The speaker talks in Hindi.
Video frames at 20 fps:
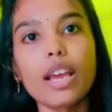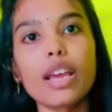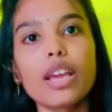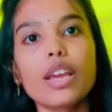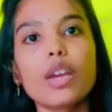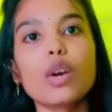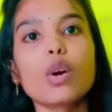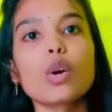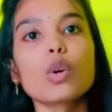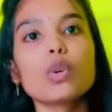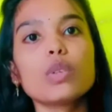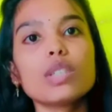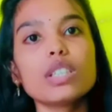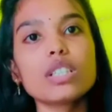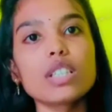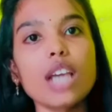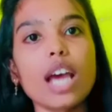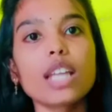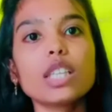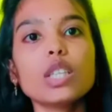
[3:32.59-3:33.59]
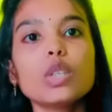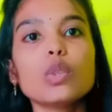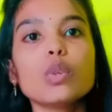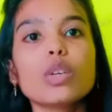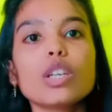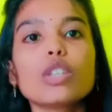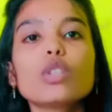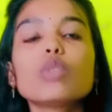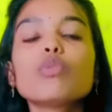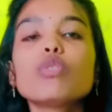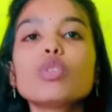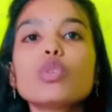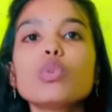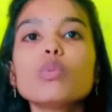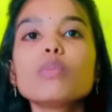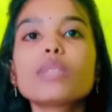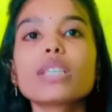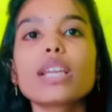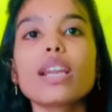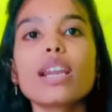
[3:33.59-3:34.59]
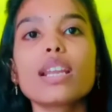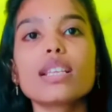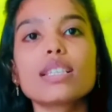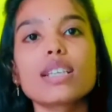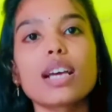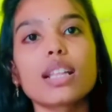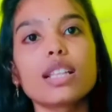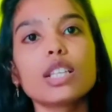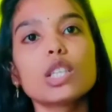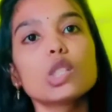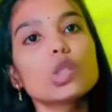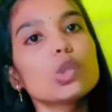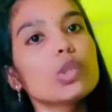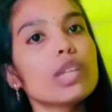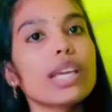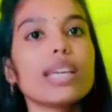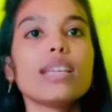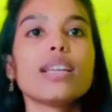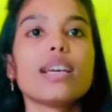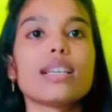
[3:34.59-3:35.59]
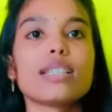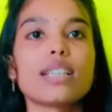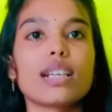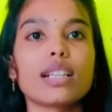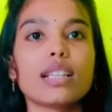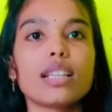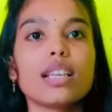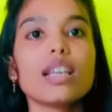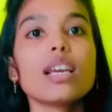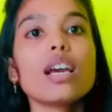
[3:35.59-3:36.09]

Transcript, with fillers: है और उनकी शादी हो गई तो वो रूम से रहना चाहते हैं तो नहीं रह सकती